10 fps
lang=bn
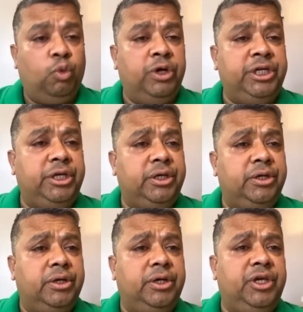ওই
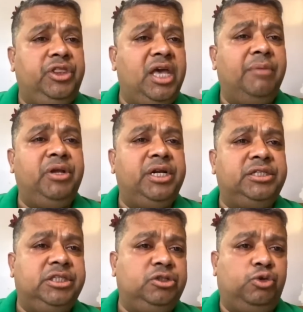ইদি
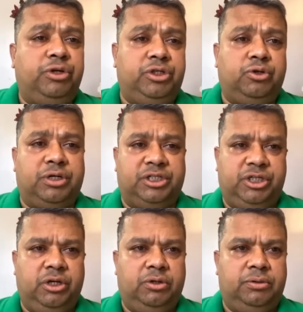আমিনের যে চরিত্রটা
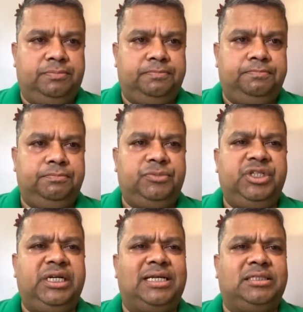ছিল
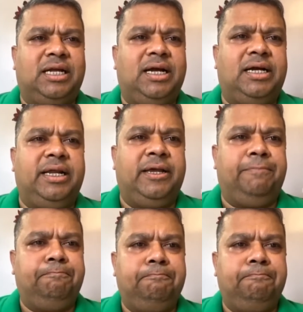সে রাস্তাঘাটে